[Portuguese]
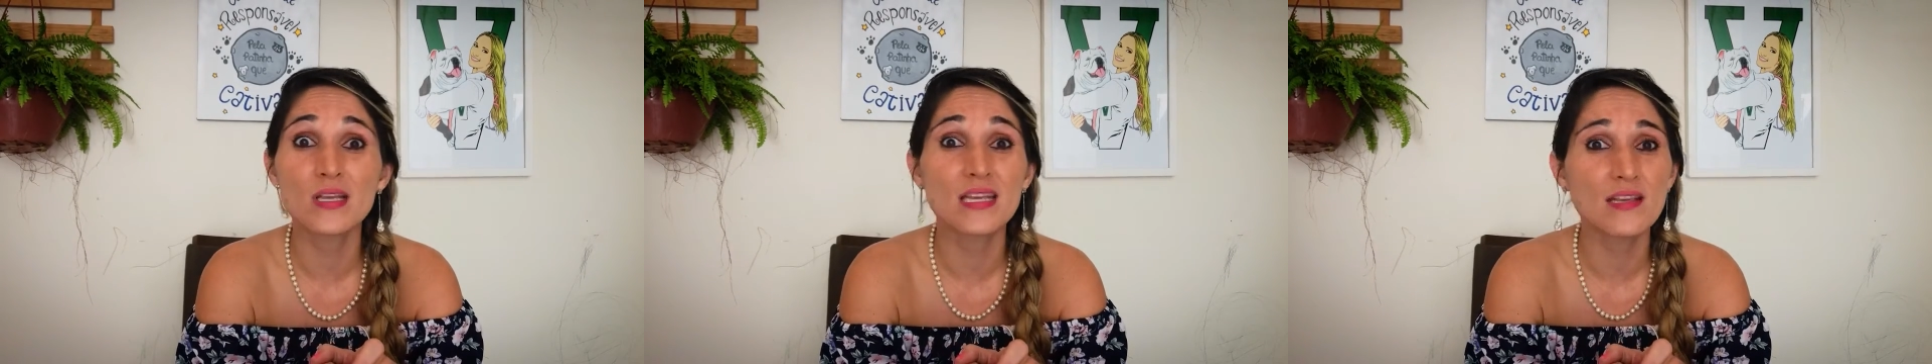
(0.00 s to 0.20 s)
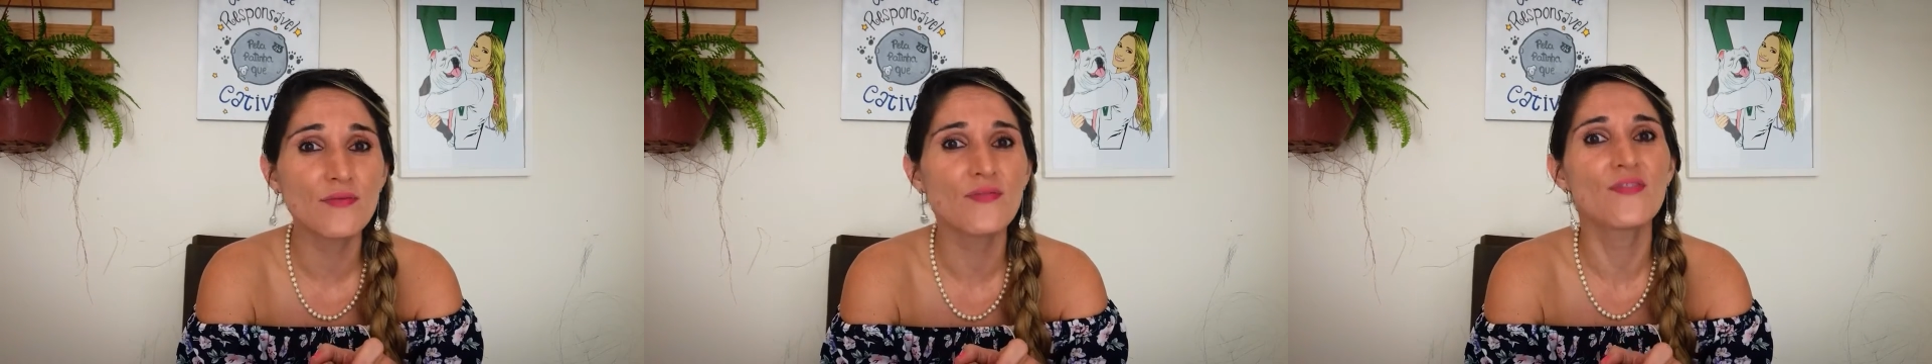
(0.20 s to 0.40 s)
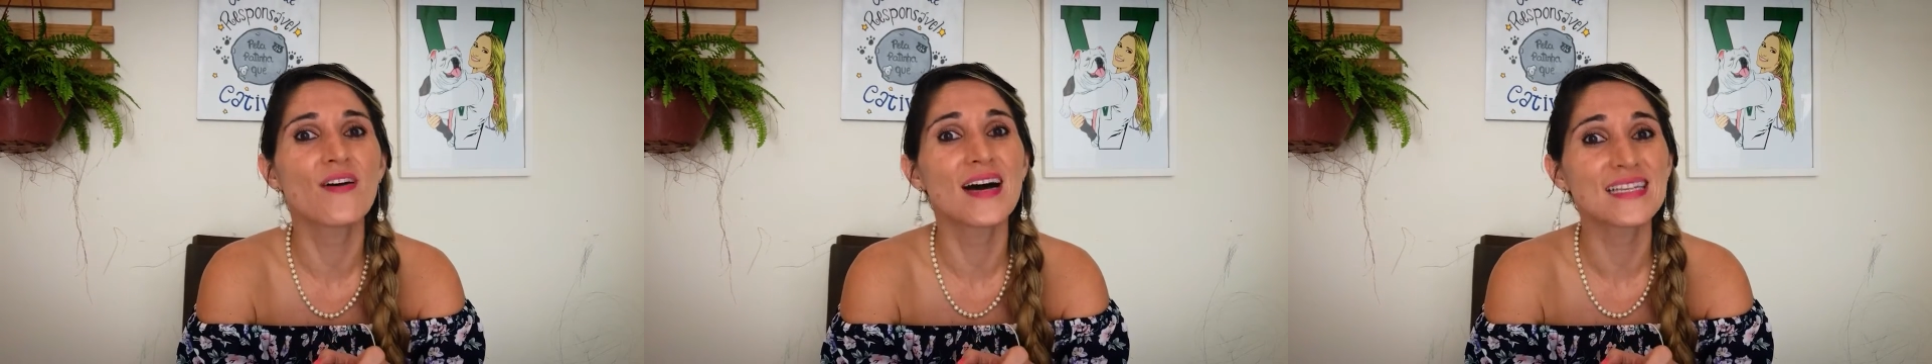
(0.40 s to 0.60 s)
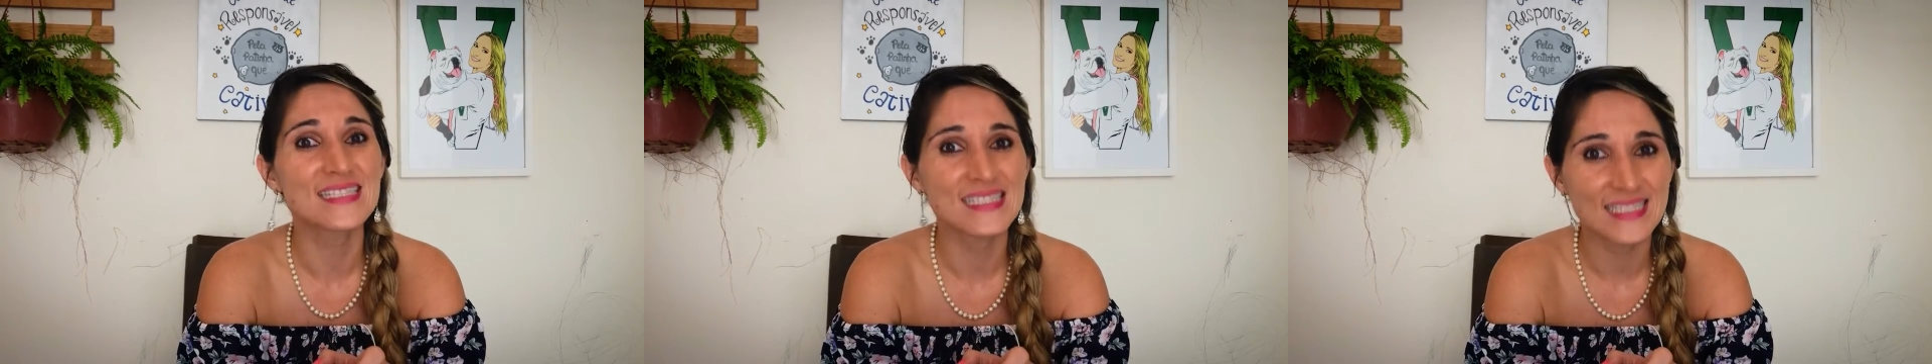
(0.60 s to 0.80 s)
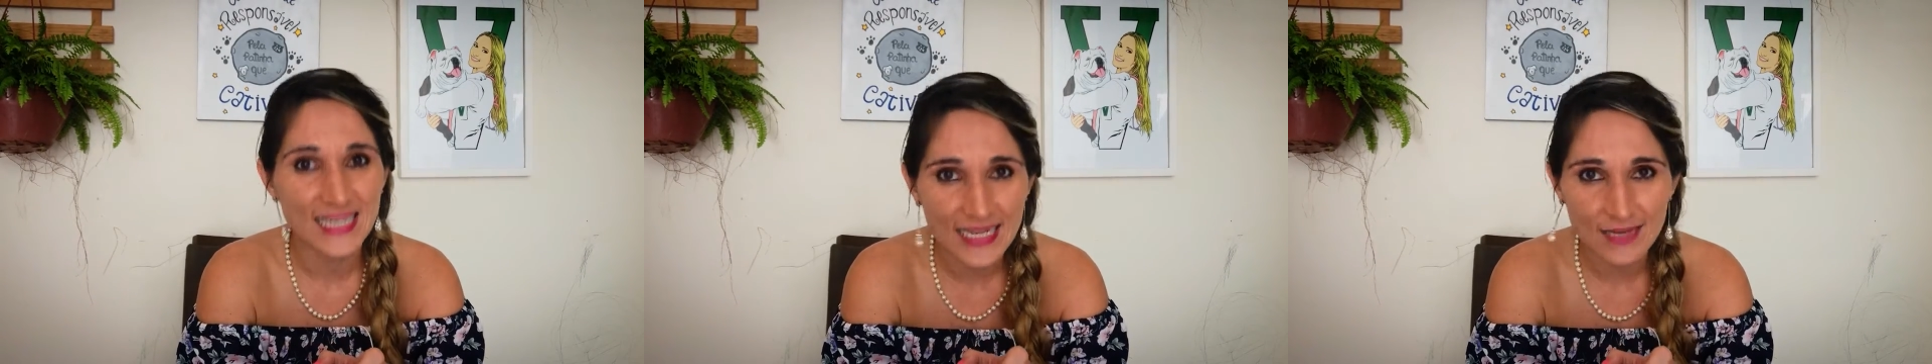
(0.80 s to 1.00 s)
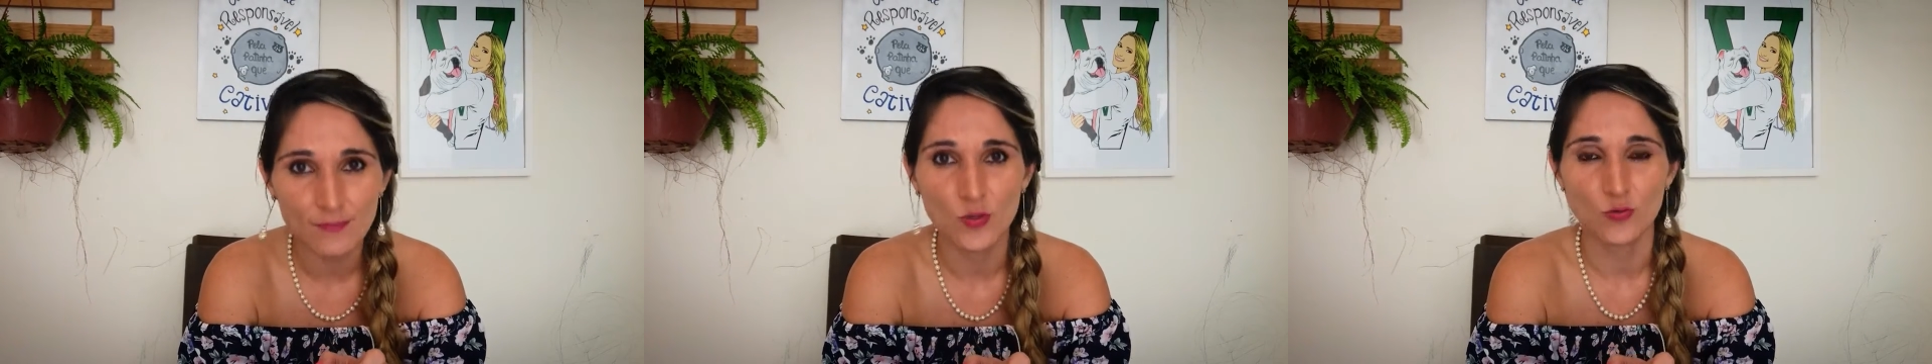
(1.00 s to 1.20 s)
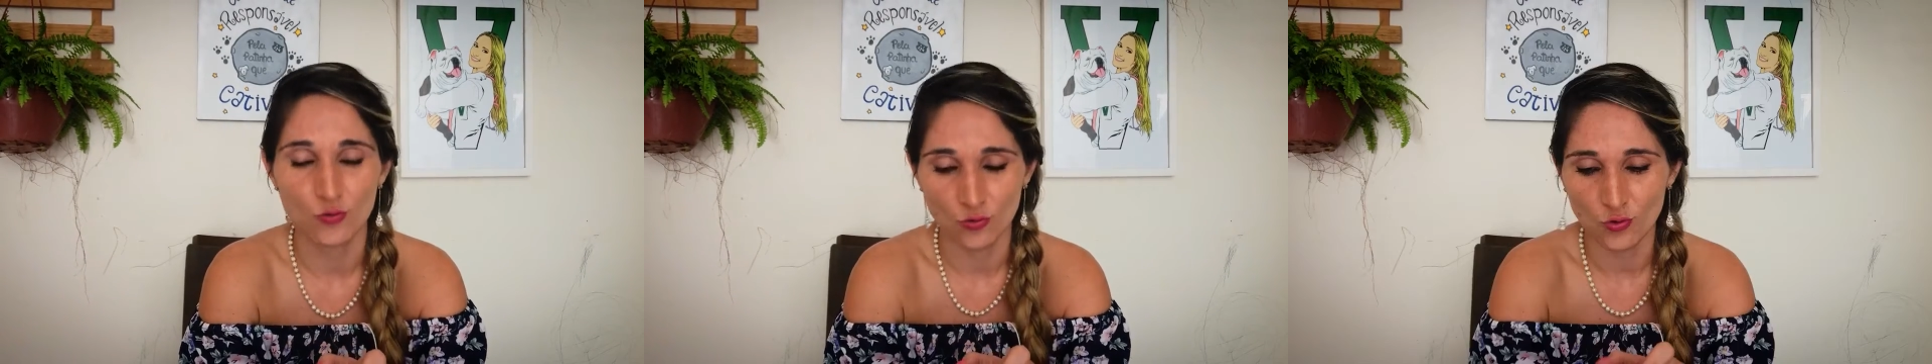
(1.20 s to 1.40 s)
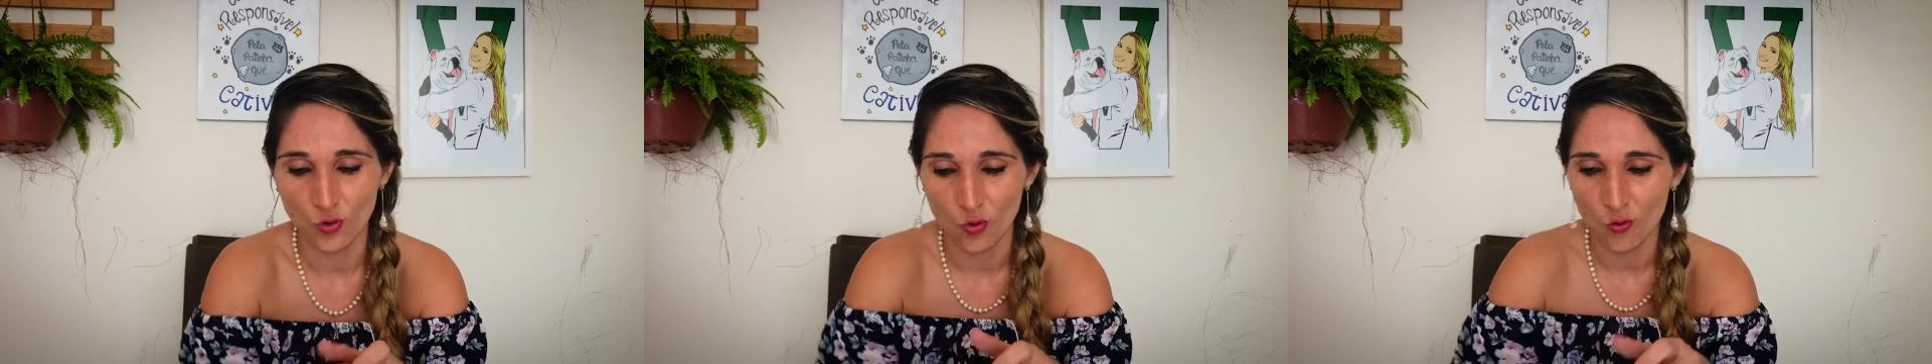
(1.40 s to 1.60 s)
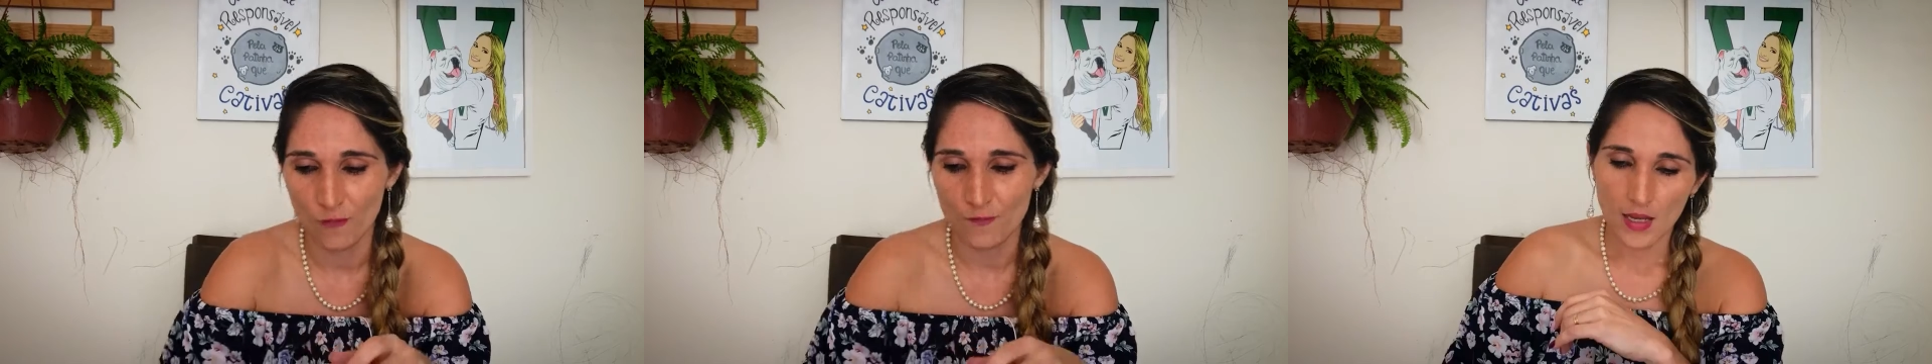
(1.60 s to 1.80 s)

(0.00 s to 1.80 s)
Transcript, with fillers: que fazer, meu tutor.